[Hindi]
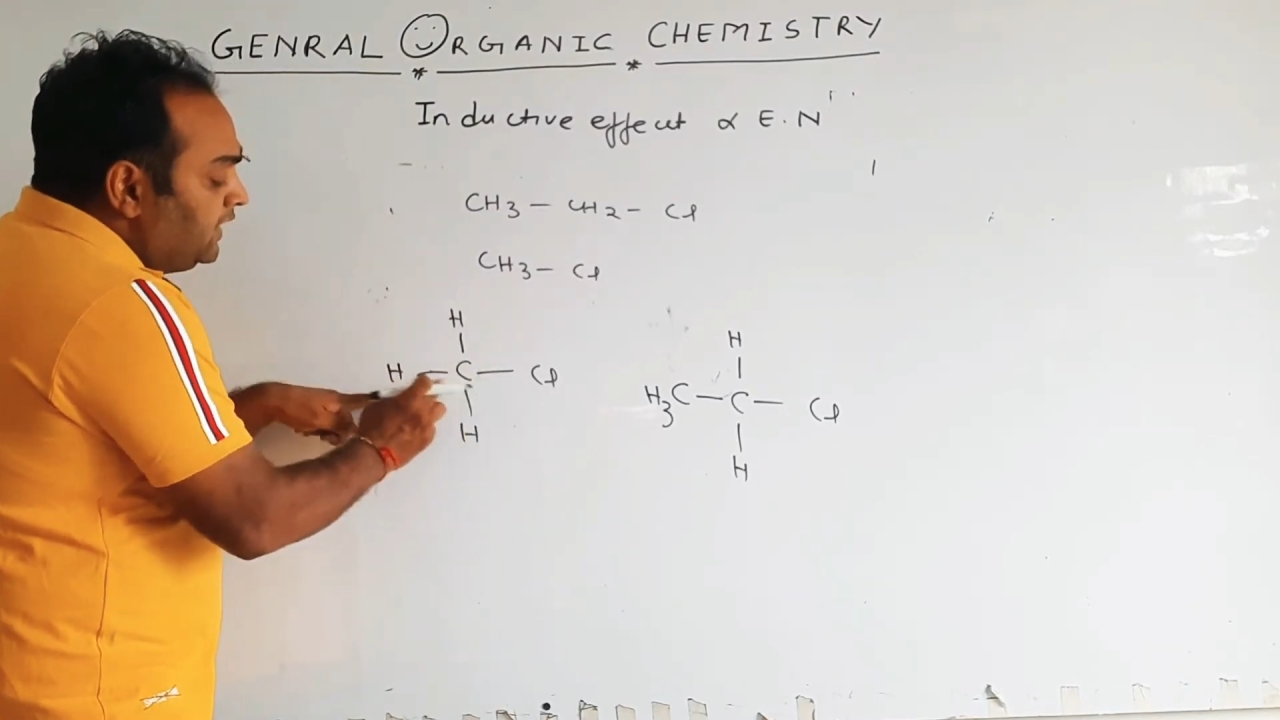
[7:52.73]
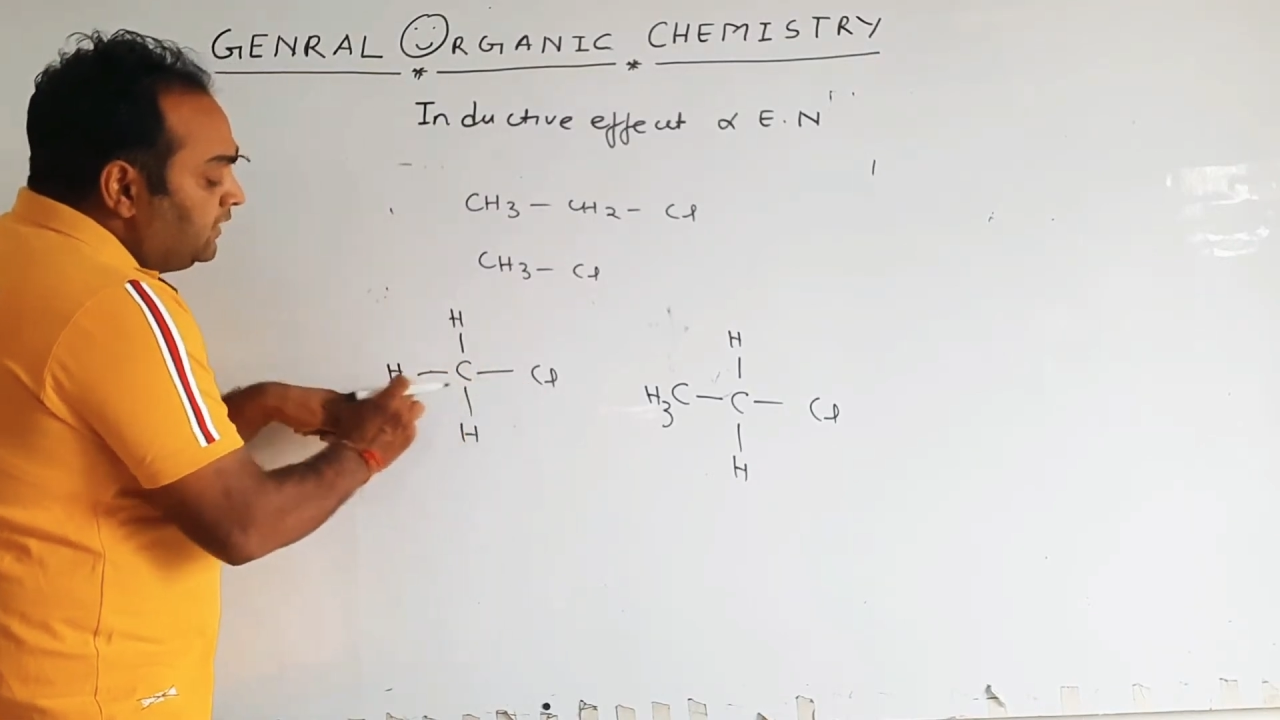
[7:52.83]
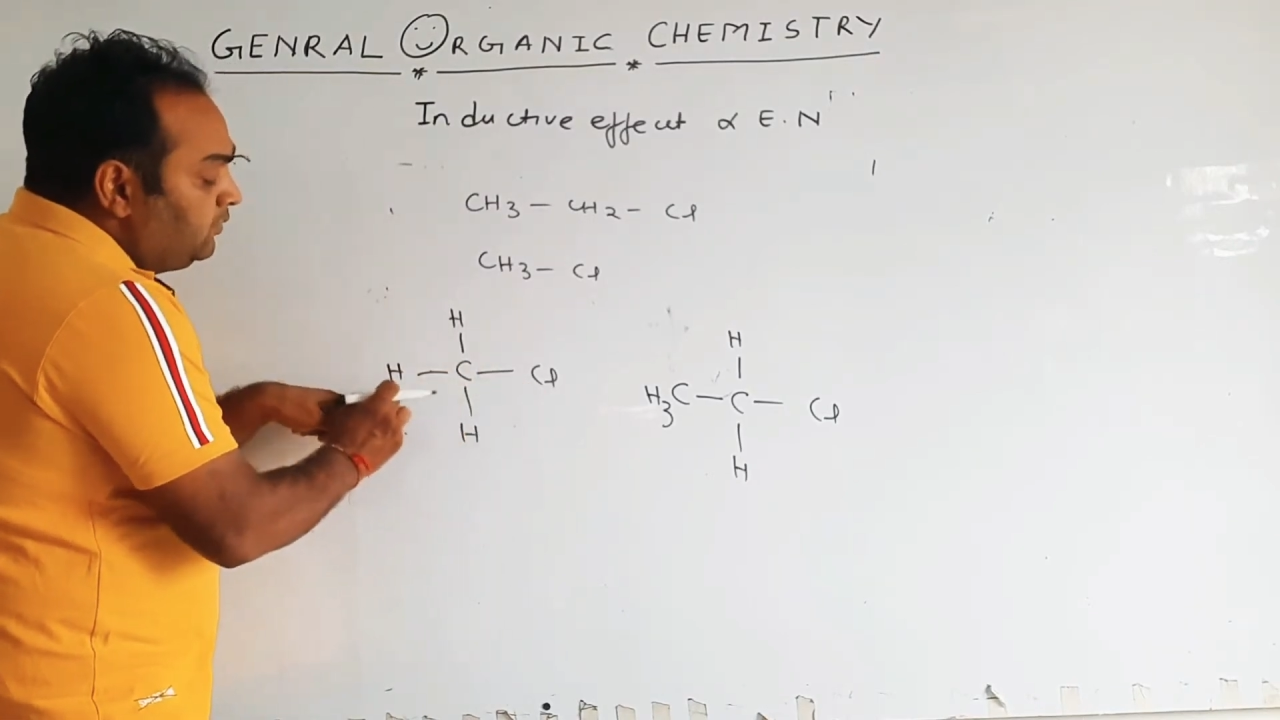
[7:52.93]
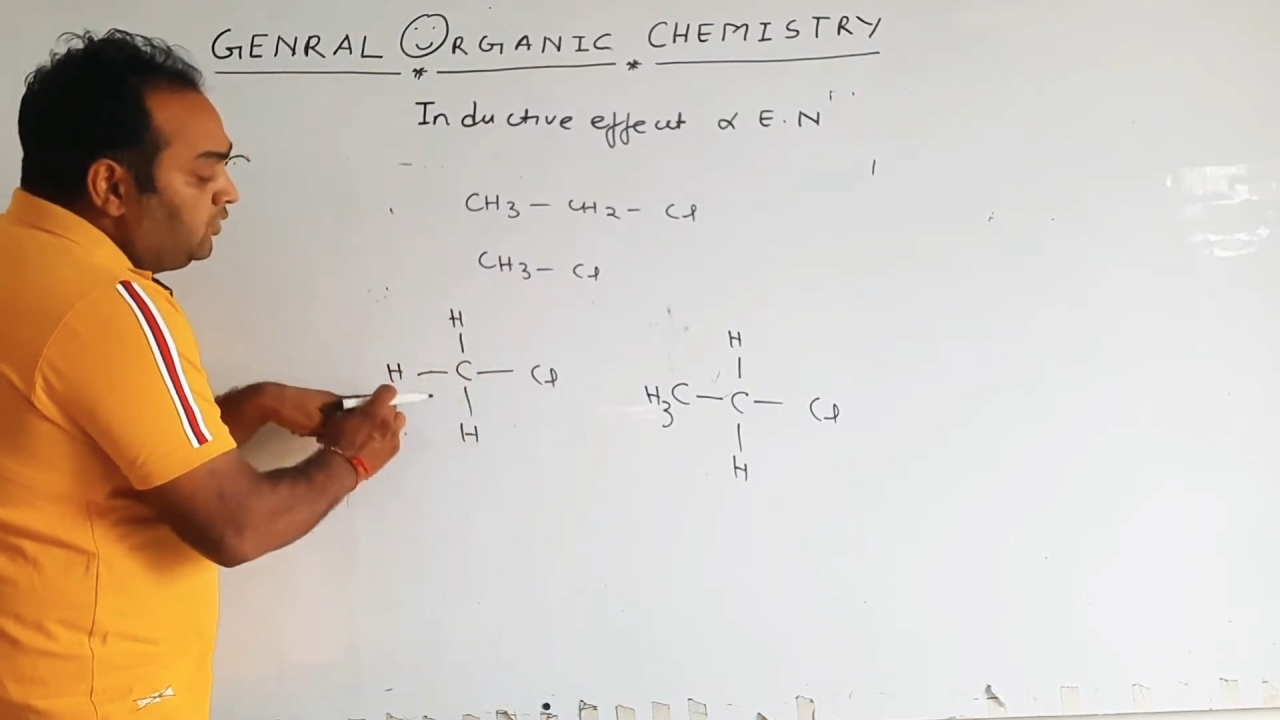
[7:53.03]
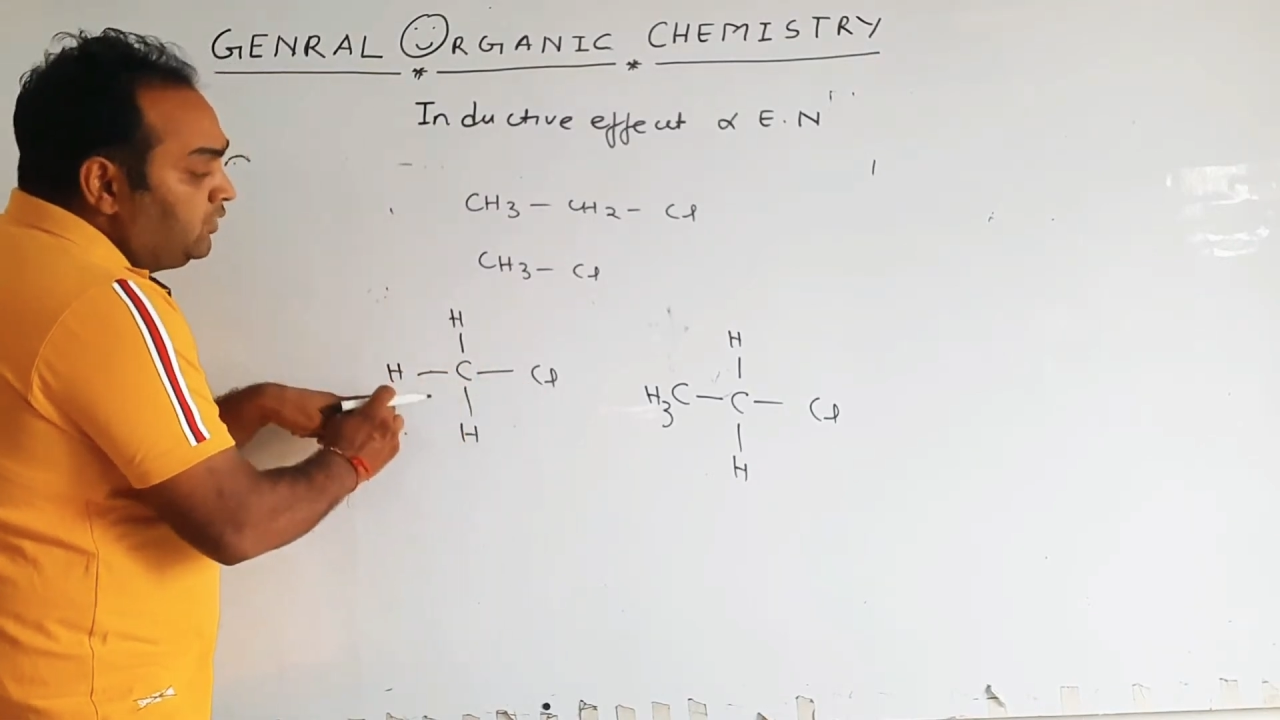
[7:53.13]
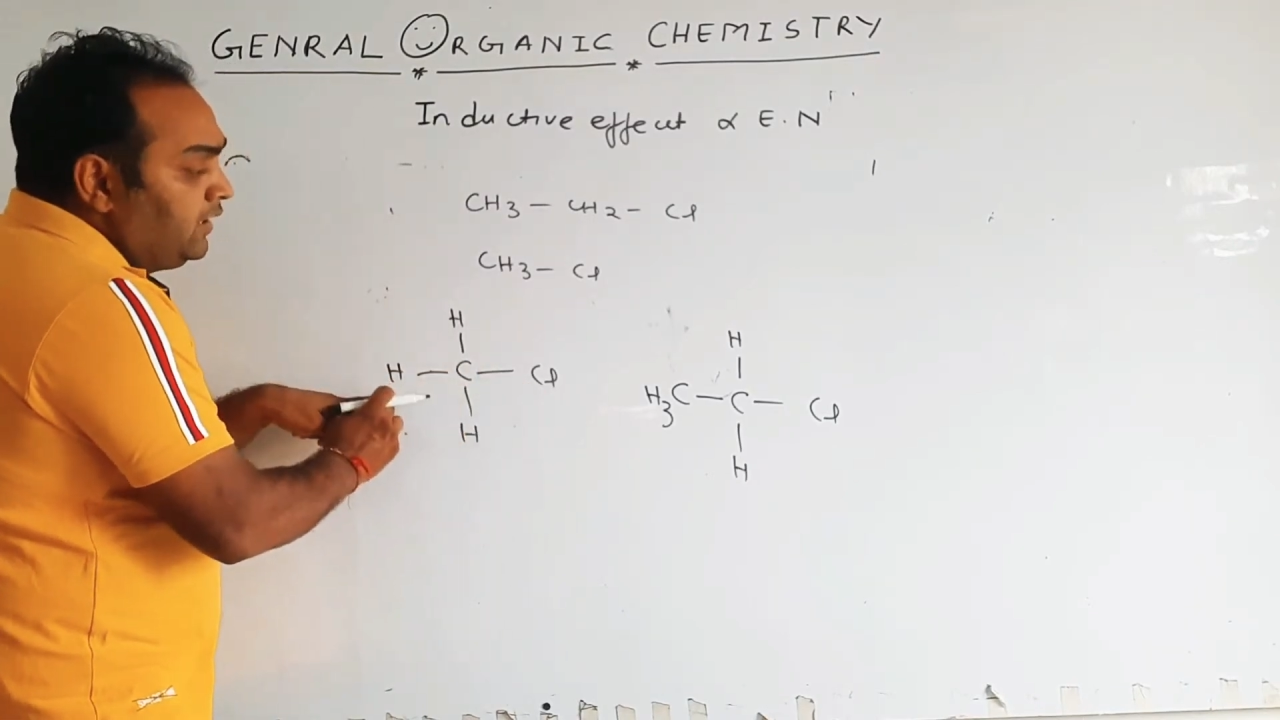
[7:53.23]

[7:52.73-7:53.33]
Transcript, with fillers: कार्बन और